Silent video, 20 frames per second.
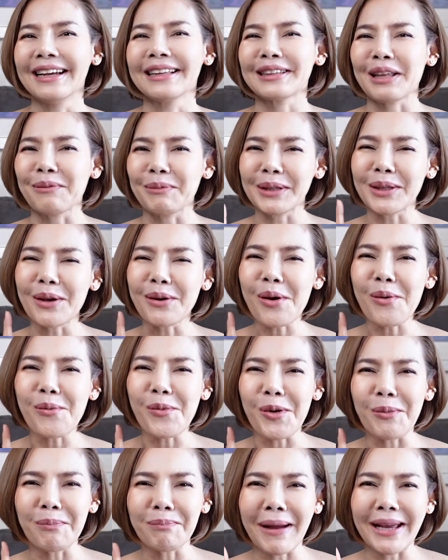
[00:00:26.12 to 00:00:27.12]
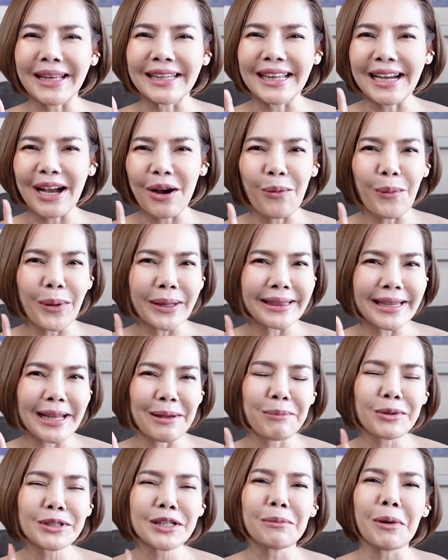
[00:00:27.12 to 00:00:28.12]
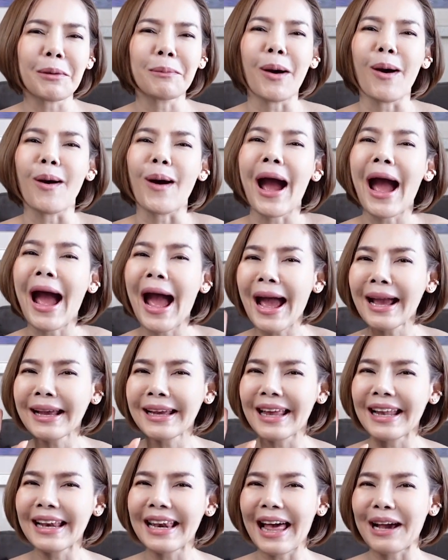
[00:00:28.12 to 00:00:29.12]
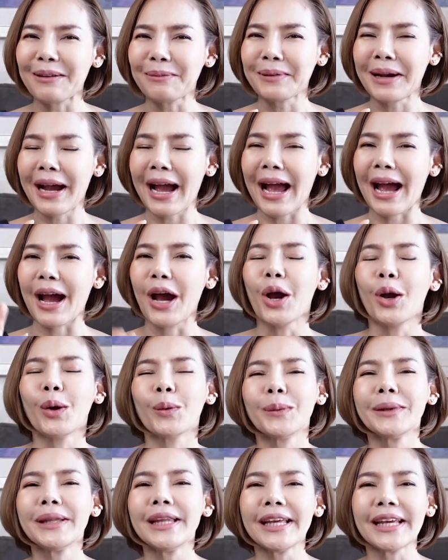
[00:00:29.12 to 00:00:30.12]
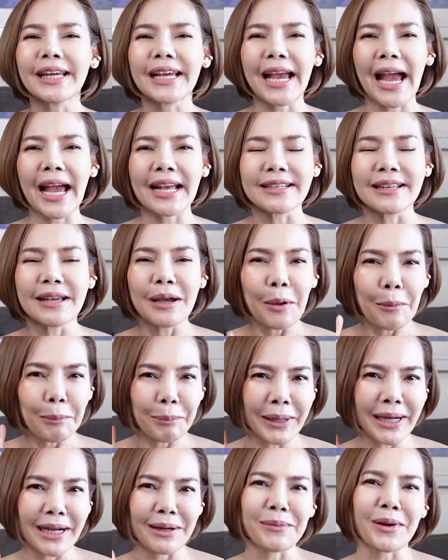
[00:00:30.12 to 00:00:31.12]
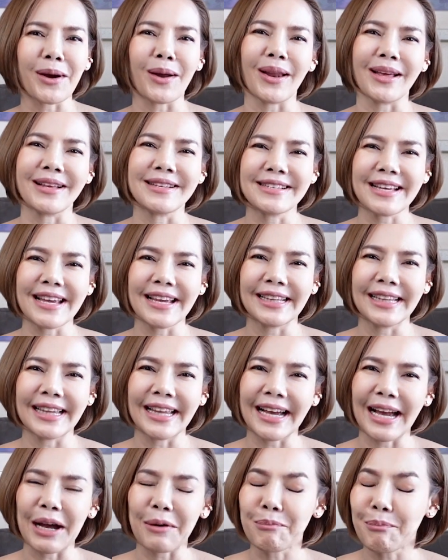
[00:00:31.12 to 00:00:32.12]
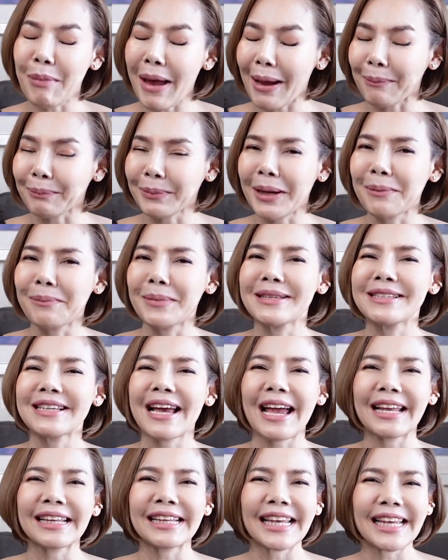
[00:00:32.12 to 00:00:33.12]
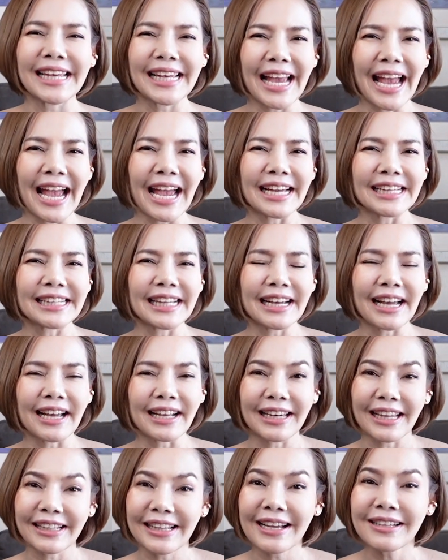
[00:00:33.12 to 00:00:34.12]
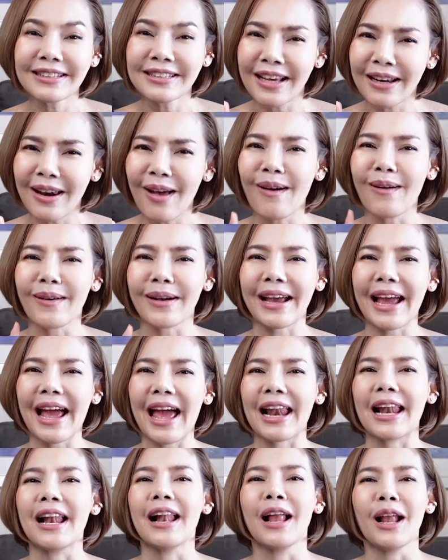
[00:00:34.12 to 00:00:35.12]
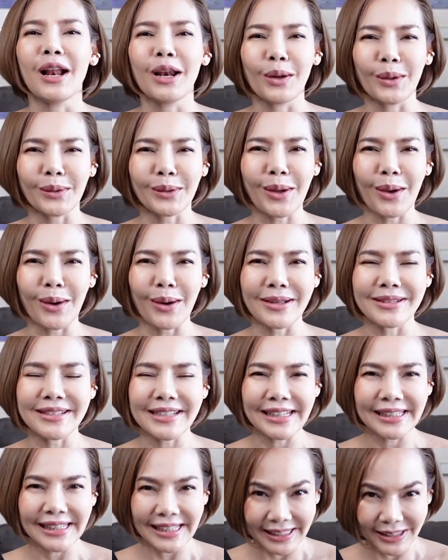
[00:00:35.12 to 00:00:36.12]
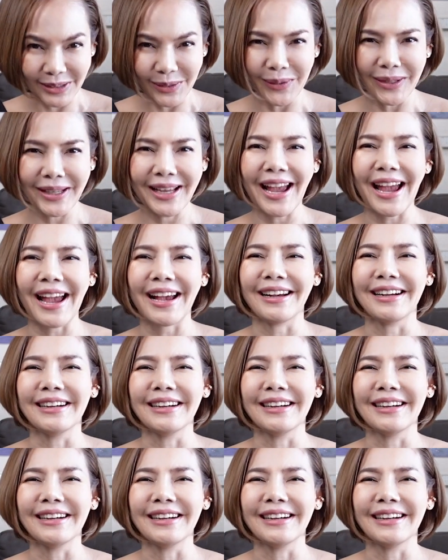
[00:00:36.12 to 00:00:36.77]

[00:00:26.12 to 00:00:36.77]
แต่ไม่ต้องกังวลไปนะคะวันนี้ผู้จะมาบอกห้าเคล็ดลับค่ะวิธีการเพิ่มคอลลาเจนนะคะแบบธรรมชาติง่ายๆนะคะและยังชะลอการลดคอลลาเจนอีกด้วยค่ะ